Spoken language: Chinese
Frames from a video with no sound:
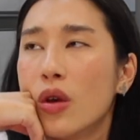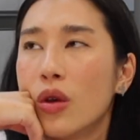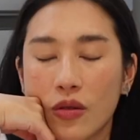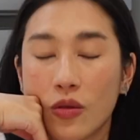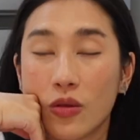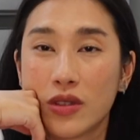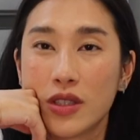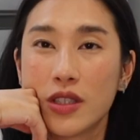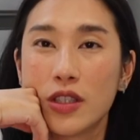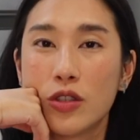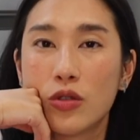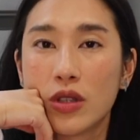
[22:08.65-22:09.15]

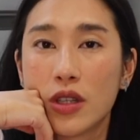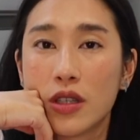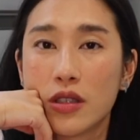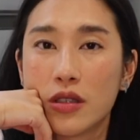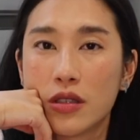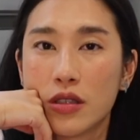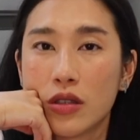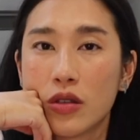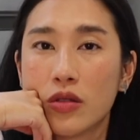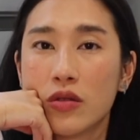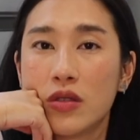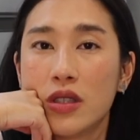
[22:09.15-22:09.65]
我真的觉得
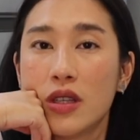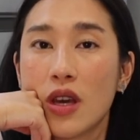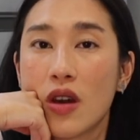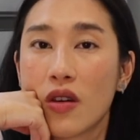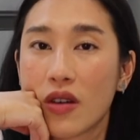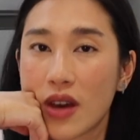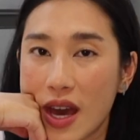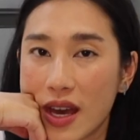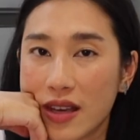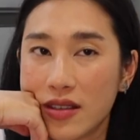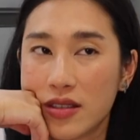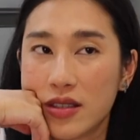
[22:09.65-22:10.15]
吃东西要
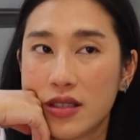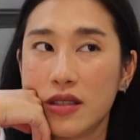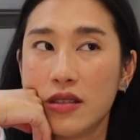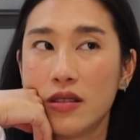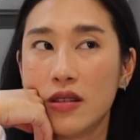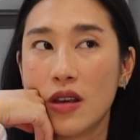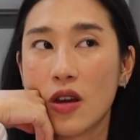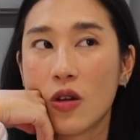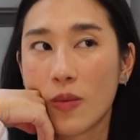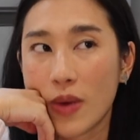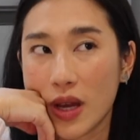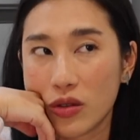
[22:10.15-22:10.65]
开心，
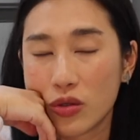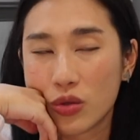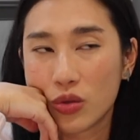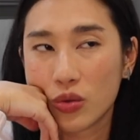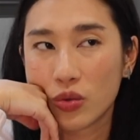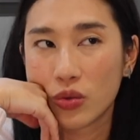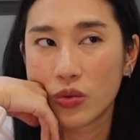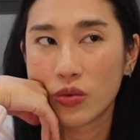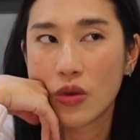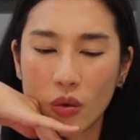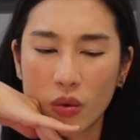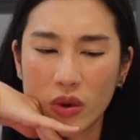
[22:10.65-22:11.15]
要满足。
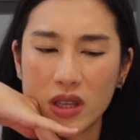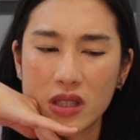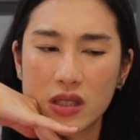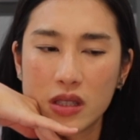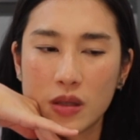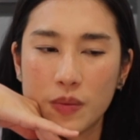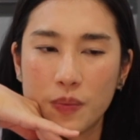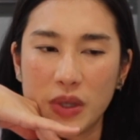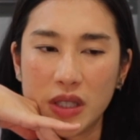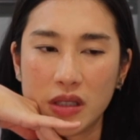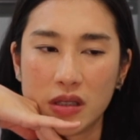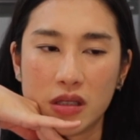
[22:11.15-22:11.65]
我一直
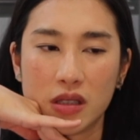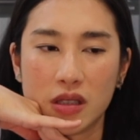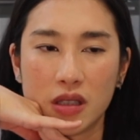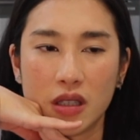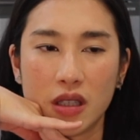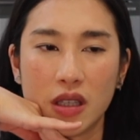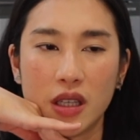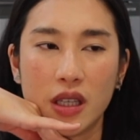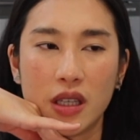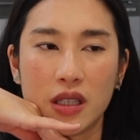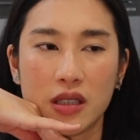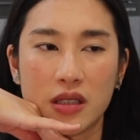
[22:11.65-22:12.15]
秉持
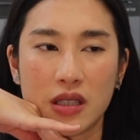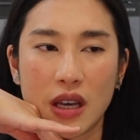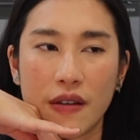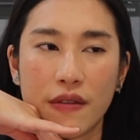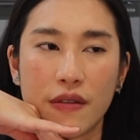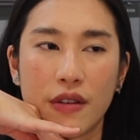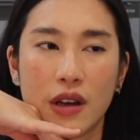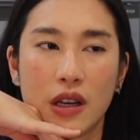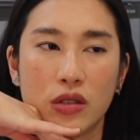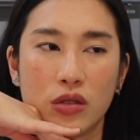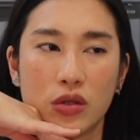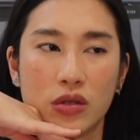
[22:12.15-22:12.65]
的一个想
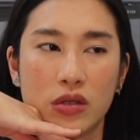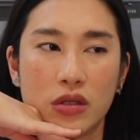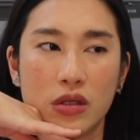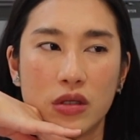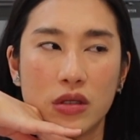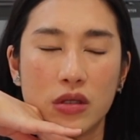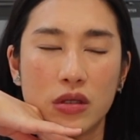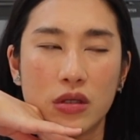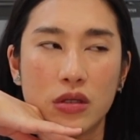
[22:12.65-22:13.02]
法就是